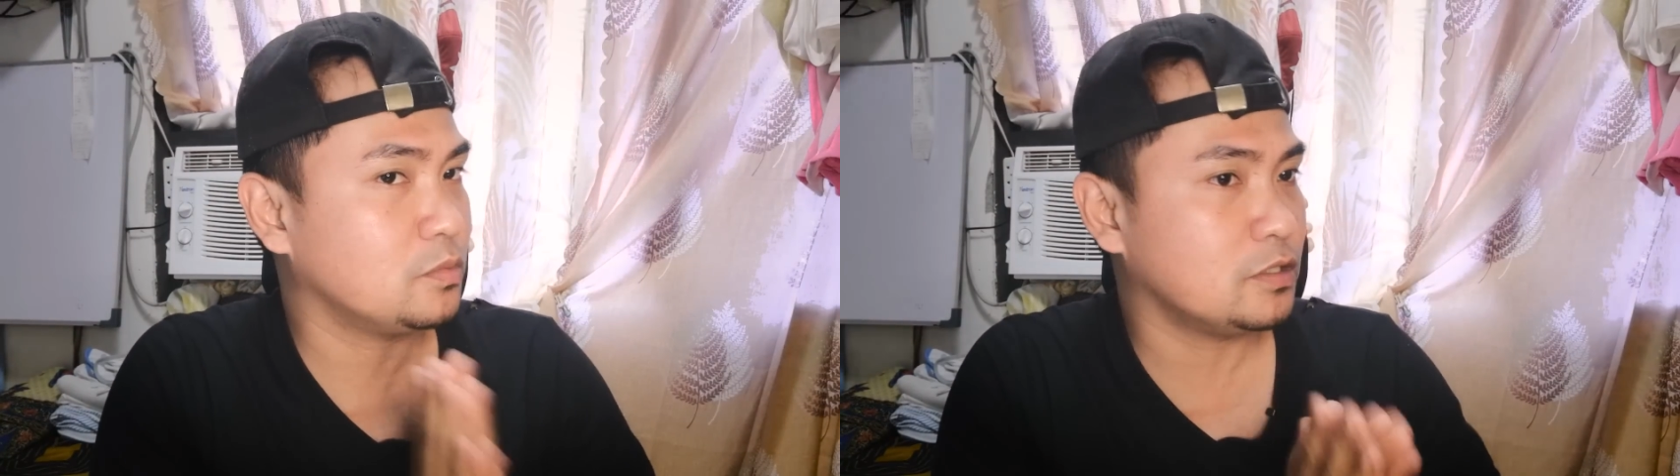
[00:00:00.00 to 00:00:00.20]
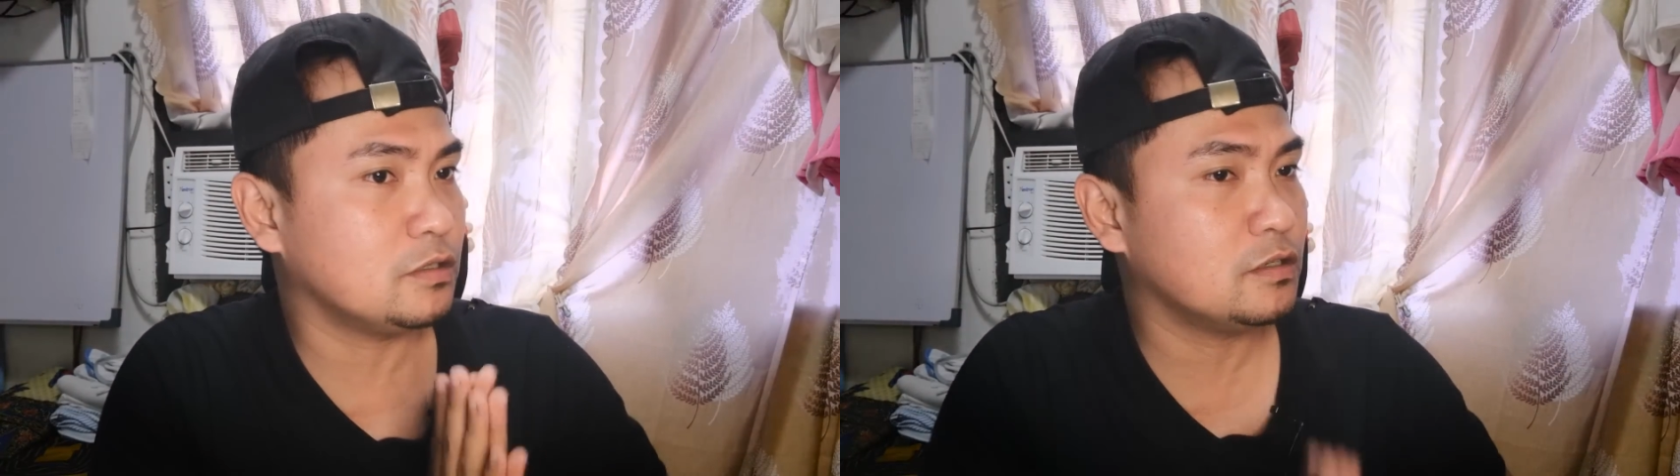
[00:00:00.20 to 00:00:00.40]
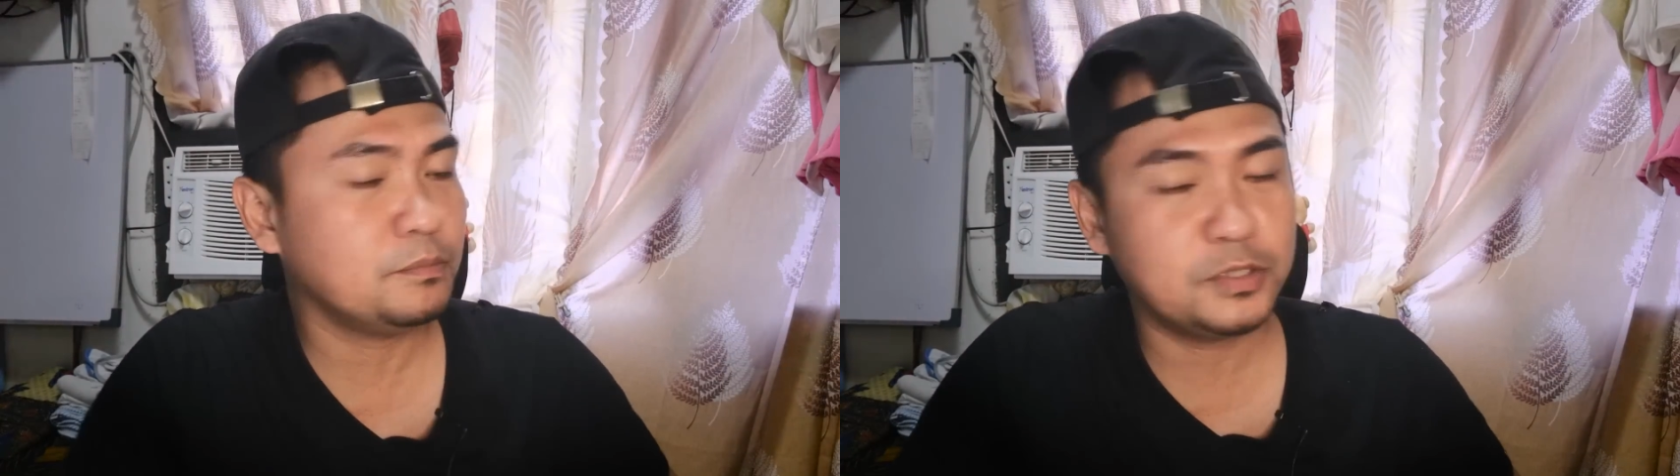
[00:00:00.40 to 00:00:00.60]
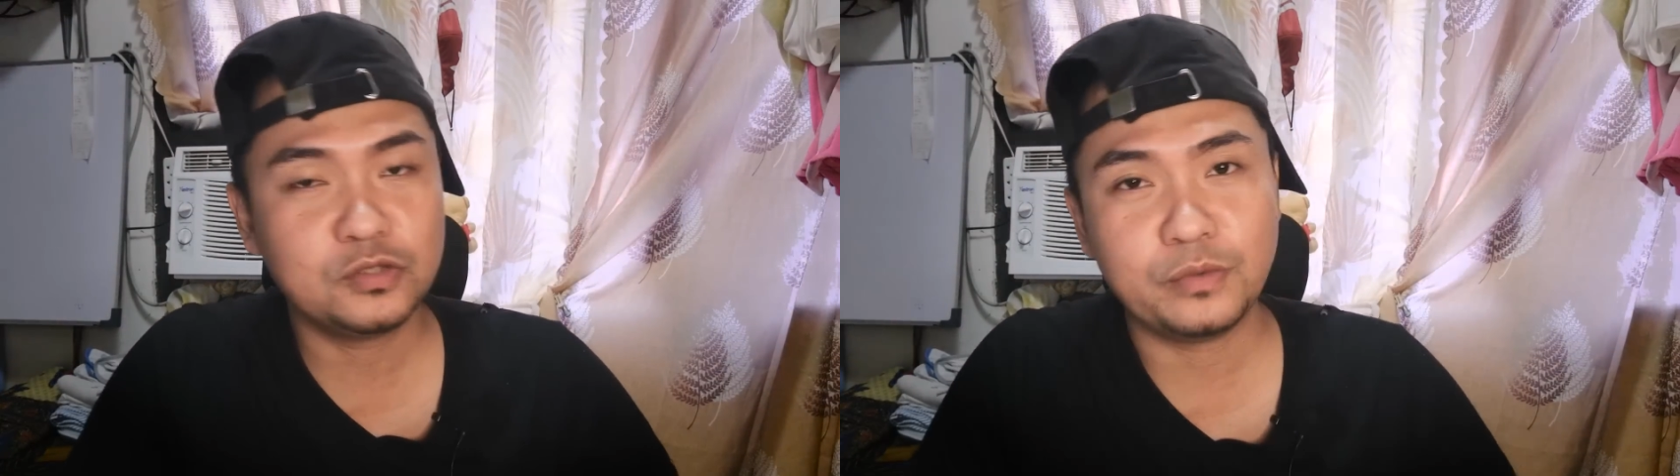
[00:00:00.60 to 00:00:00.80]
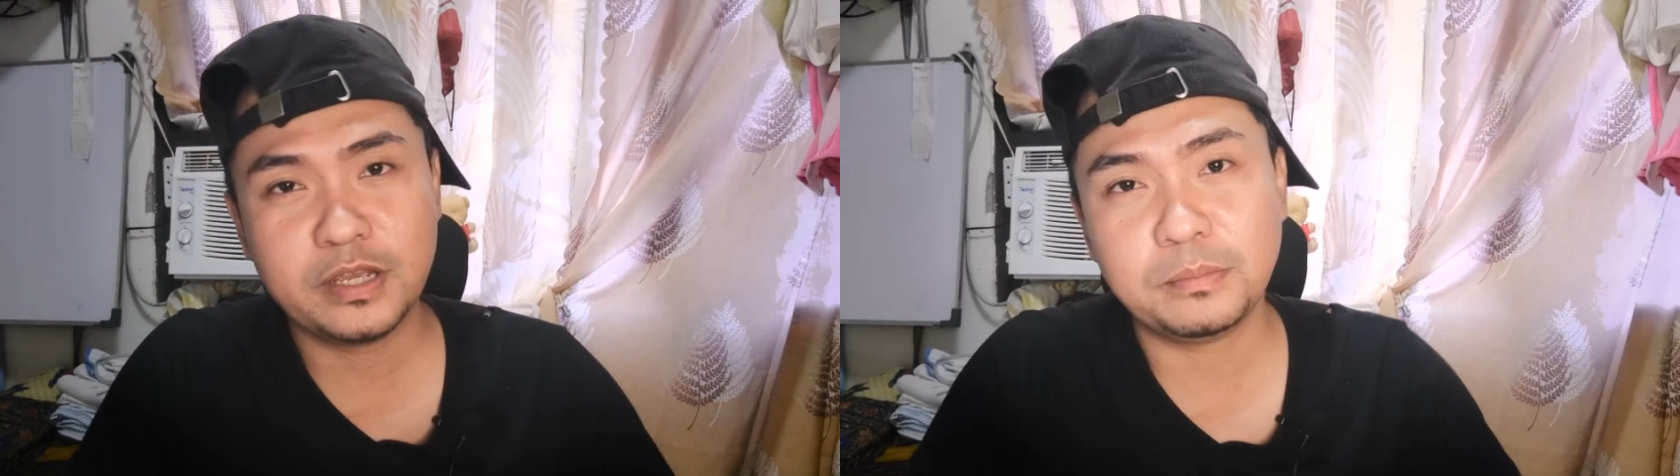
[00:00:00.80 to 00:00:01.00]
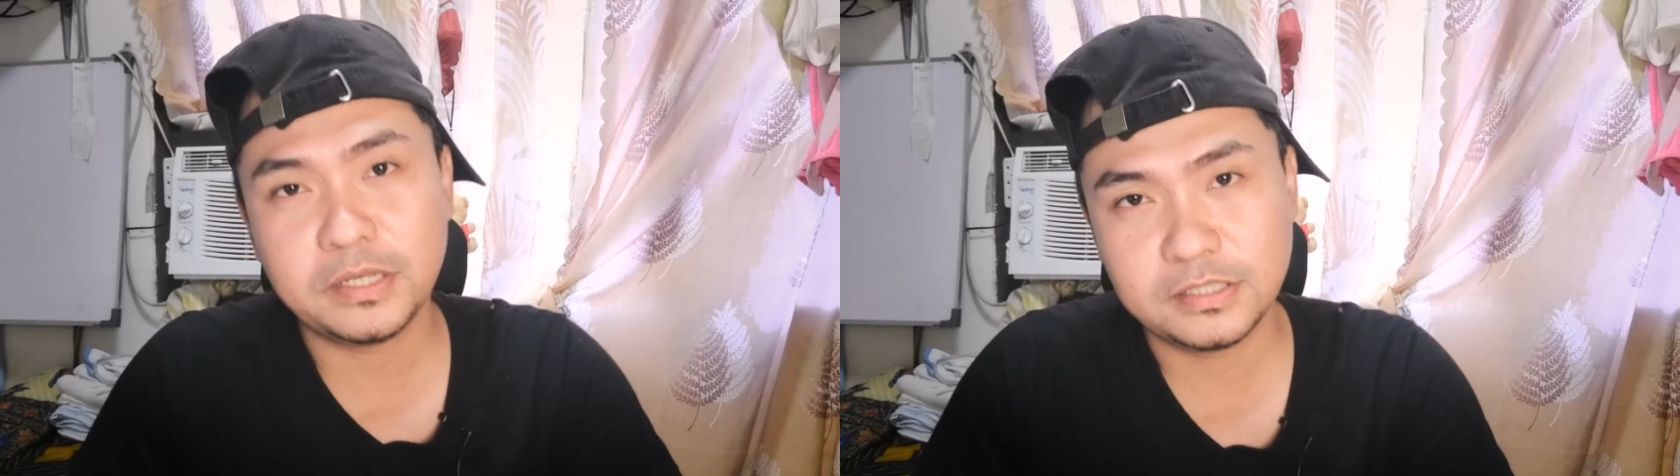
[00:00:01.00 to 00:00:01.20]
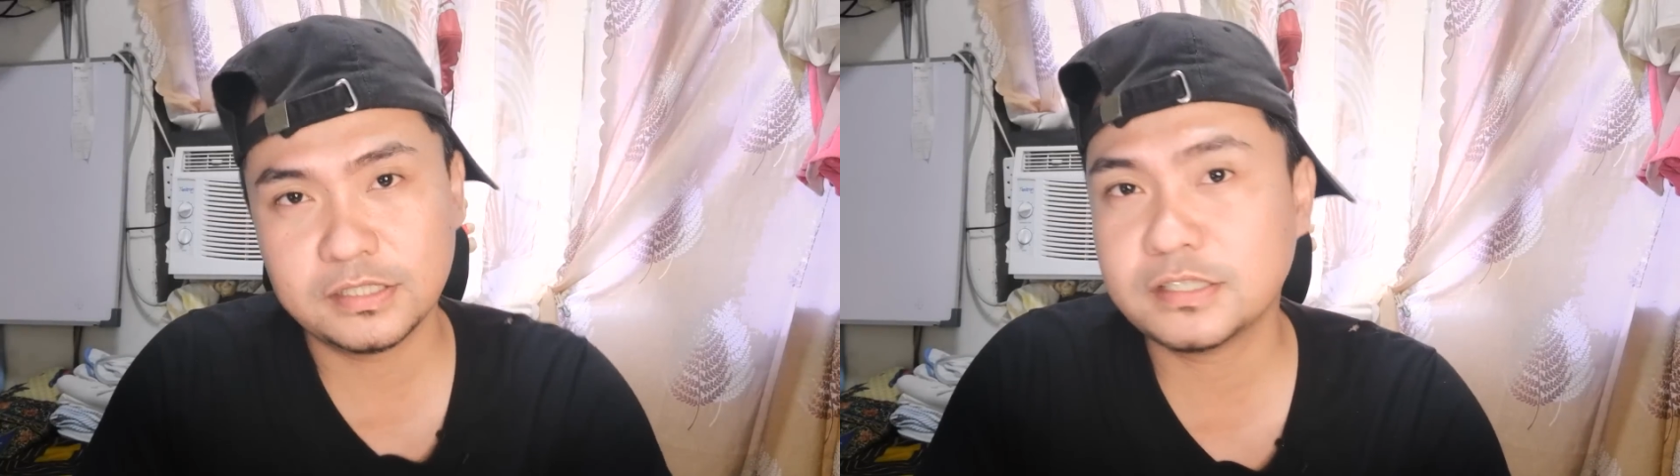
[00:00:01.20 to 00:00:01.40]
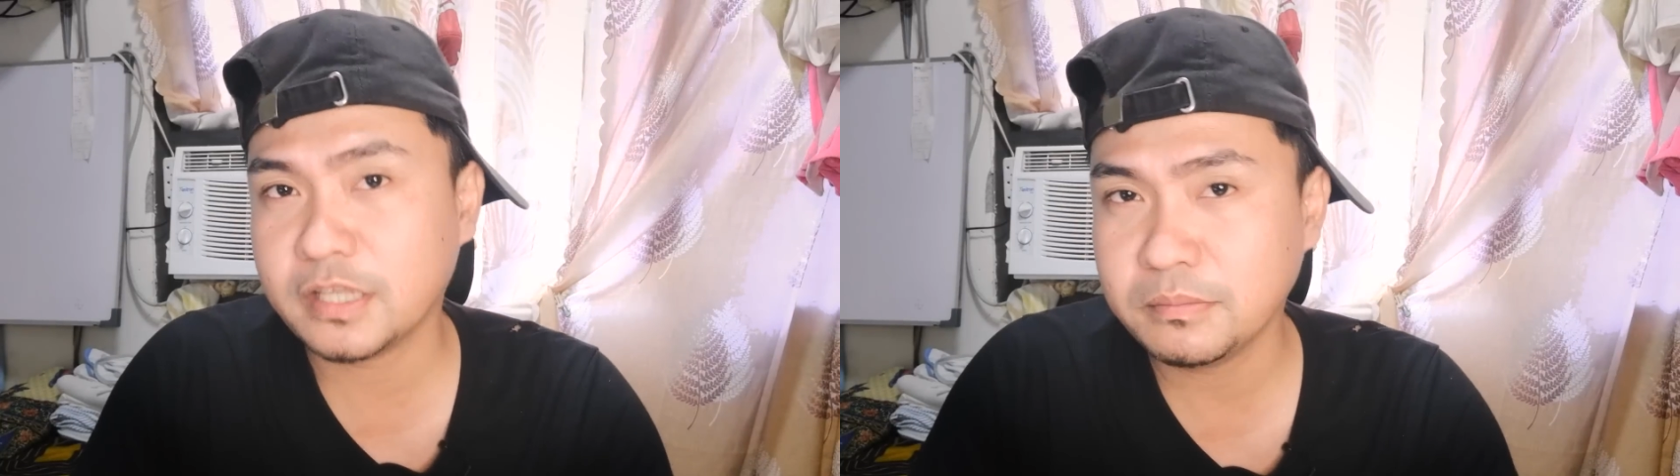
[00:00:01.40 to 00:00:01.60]
mga PIS wifi
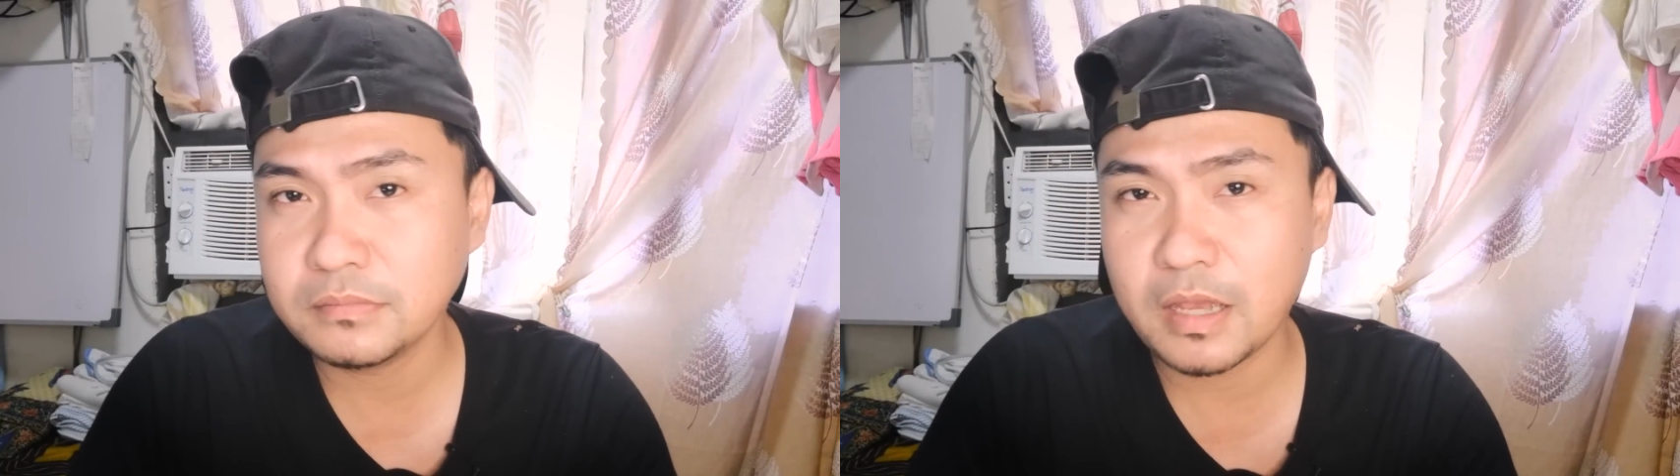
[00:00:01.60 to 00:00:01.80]
system